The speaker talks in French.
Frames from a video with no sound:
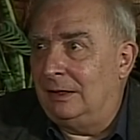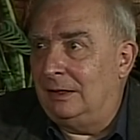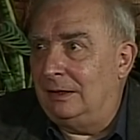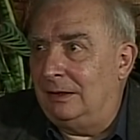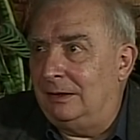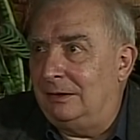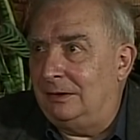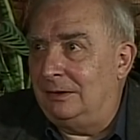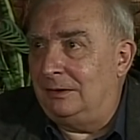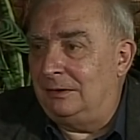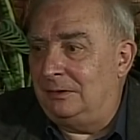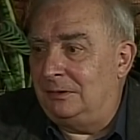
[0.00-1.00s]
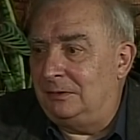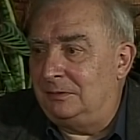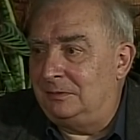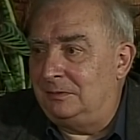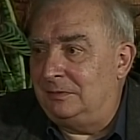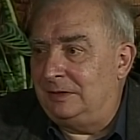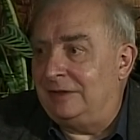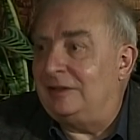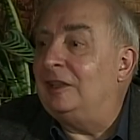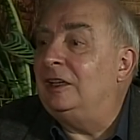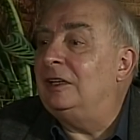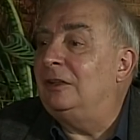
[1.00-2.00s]
euh,
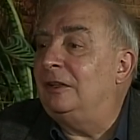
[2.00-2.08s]
essayer